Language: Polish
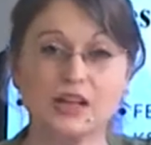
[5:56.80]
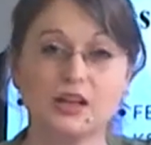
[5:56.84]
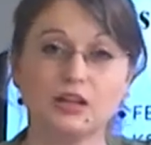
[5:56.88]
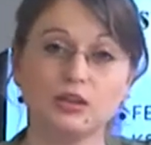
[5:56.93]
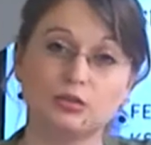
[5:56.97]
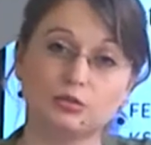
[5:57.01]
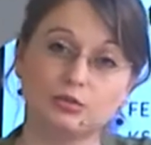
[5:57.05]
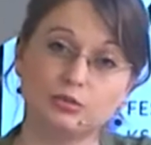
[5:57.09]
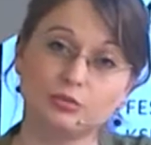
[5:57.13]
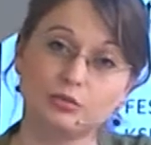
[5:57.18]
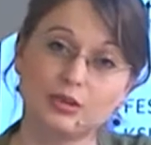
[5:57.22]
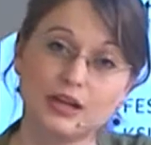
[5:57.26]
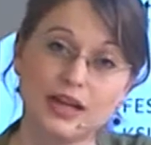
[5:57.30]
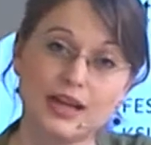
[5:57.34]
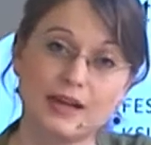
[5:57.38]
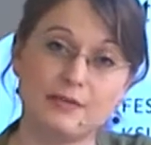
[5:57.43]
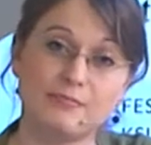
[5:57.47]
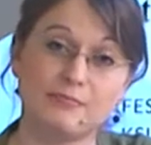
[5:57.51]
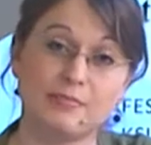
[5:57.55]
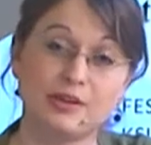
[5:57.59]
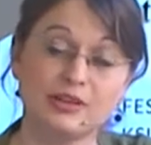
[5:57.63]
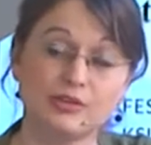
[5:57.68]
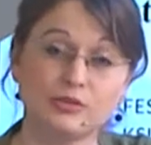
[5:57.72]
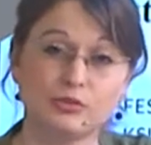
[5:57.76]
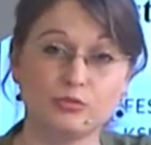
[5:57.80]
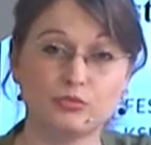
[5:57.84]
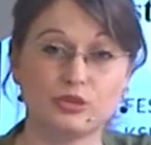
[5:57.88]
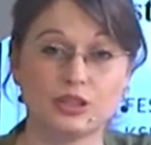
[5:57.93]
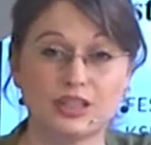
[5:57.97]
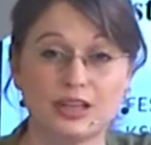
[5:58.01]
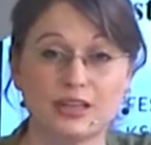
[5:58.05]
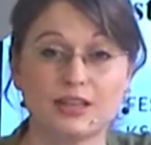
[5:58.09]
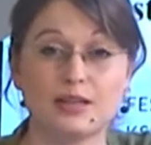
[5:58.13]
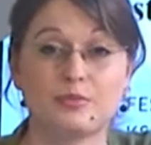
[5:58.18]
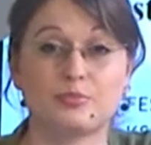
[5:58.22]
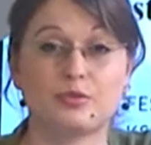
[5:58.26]
które będą
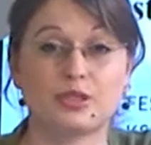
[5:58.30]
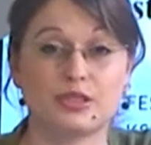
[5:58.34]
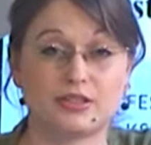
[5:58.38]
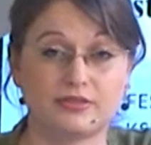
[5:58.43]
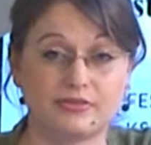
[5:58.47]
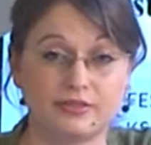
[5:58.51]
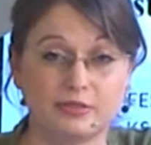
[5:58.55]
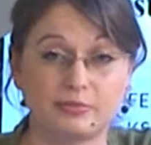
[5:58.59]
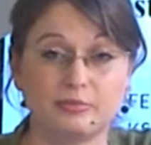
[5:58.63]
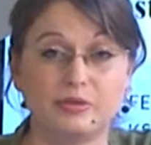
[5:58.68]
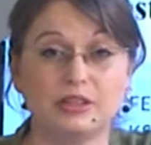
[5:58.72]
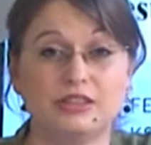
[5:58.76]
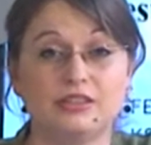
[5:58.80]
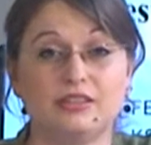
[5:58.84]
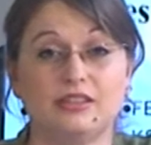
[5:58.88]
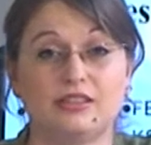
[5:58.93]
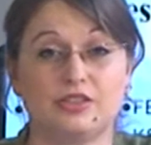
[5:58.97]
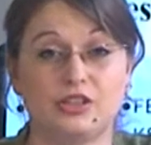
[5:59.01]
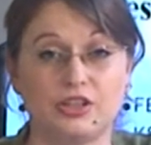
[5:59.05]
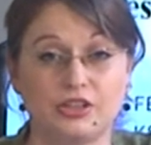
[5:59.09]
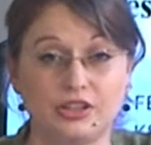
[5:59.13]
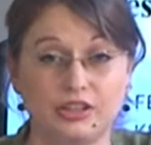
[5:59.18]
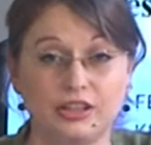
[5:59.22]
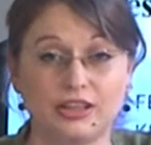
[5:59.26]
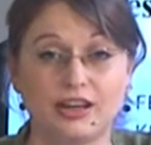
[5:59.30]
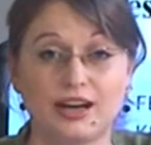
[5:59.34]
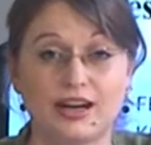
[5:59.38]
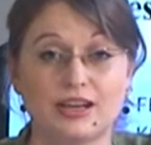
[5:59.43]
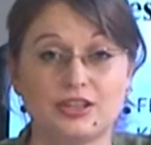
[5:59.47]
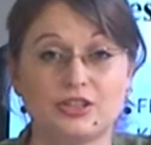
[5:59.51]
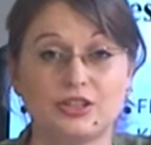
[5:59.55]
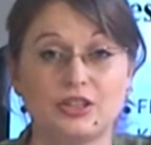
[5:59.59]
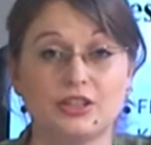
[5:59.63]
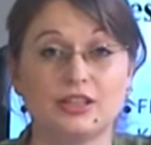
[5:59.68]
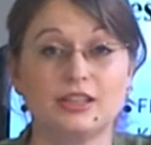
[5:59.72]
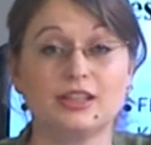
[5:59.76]
czytane przez wybitnych
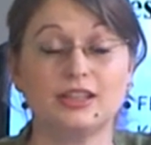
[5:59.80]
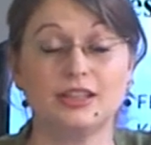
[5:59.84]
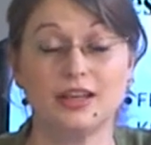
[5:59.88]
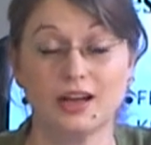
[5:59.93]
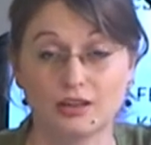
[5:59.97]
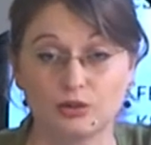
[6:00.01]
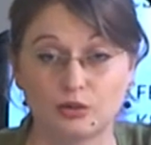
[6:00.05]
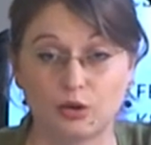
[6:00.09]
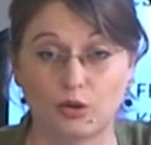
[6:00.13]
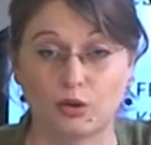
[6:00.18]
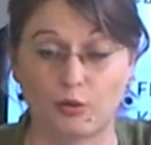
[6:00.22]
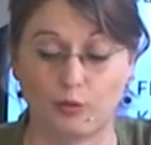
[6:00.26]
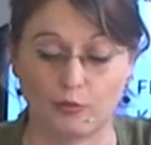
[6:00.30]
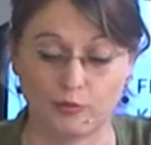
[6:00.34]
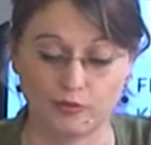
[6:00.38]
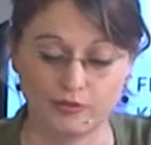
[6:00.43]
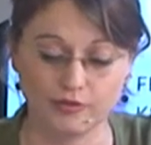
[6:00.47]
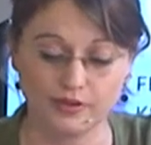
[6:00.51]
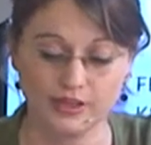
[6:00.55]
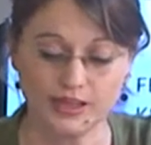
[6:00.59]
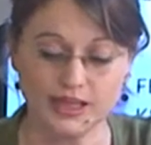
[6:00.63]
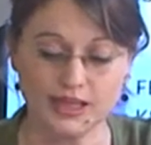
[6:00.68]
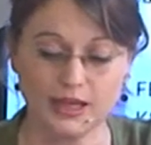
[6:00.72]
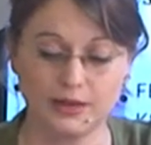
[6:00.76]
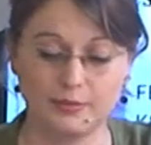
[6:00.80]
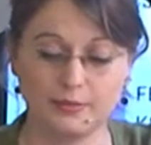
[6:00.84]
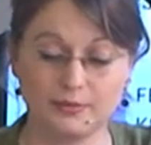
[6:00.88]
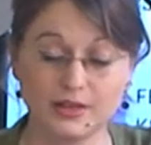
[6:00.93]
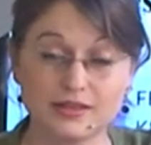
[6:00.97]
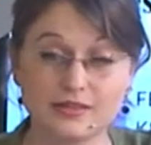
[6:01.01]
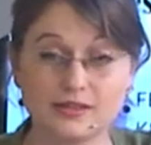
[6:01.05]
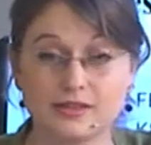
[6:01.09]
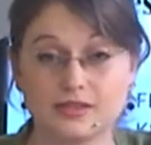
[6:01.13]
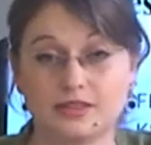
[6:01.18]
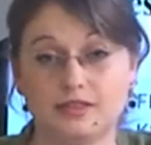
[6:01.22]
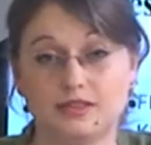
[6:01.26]
dziennikarzy i aktorów,
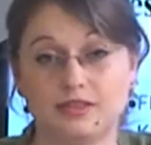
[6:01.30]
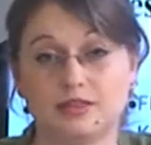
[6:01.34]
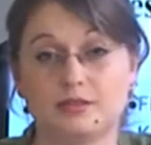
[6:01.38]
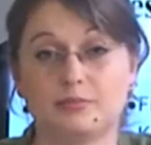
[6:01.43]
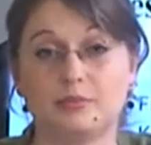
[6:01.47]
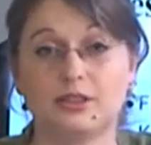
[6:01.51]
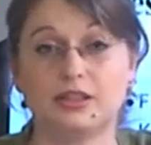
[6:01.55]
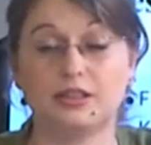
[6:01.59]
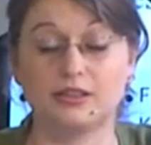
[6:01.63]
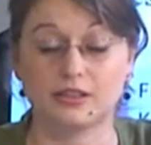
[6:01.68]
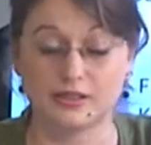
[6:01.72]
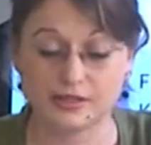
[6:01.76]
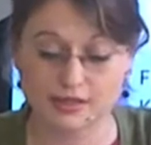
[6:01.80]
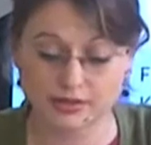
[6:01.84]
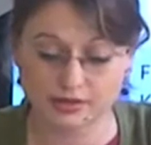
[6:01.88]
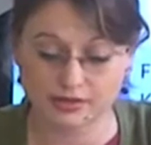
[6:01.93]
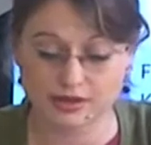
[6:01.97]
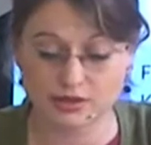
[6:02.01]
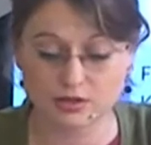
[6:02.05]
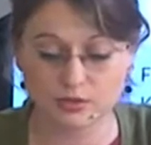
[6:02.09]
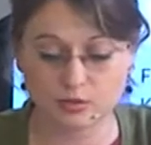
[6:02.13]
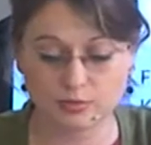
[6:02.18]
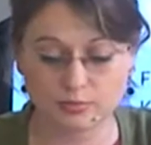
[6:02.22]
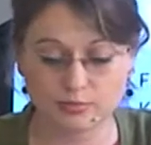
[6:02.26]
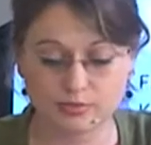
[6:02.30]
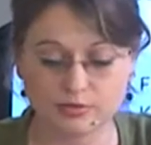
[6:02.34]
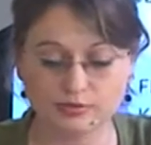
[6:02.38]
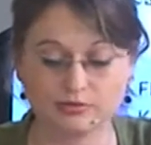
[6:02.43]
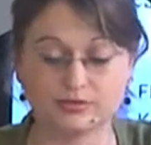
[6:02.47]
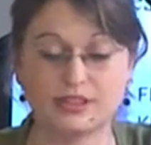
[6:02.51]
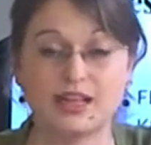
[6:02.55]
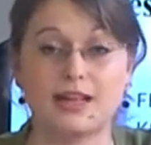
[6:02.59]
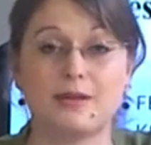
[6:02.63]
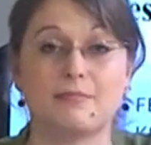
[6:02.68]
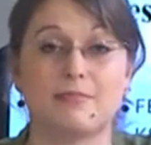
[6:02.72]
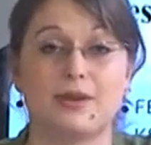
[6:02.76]
między innymi Krystynę
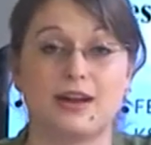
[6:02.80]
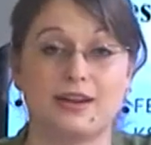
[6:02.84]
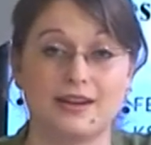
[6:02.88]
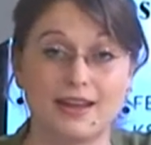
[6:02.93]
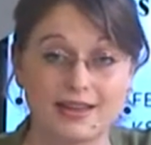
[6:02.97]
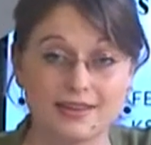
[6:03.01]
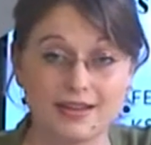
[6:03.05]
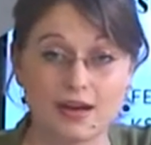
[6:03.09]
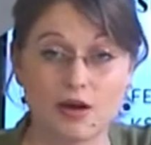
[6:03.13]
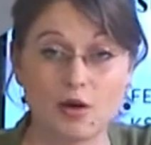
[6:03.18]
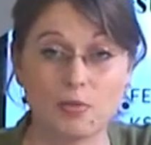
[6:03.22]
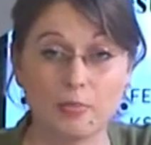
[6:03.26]
Czubównę, Mariana